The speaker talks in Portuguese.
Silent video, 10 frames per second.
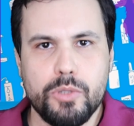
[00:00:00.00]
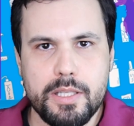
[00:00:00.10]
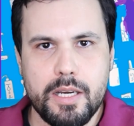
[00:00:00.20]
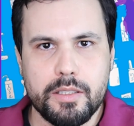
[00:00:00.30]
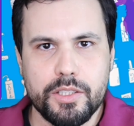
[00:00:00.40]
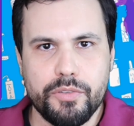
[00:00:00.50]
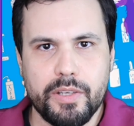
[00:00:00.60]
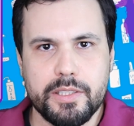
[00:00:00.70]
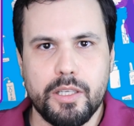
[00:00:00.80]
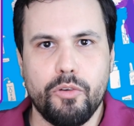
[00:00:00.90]
hidratante
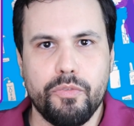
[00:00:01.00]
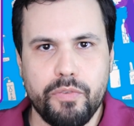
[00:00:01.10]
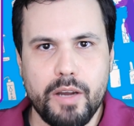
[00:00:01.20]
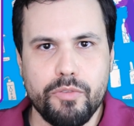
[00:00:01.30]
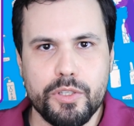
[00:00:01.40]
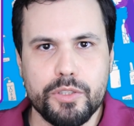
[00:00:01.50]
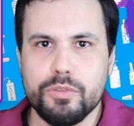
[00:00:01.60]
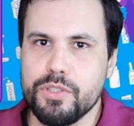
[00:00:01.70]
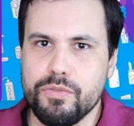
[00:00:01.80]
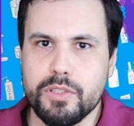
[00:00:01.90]
facial favorito
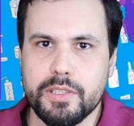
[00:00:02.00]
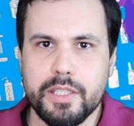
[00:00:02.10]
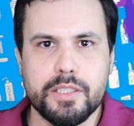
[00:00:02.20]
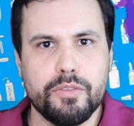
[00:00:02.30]
de vocês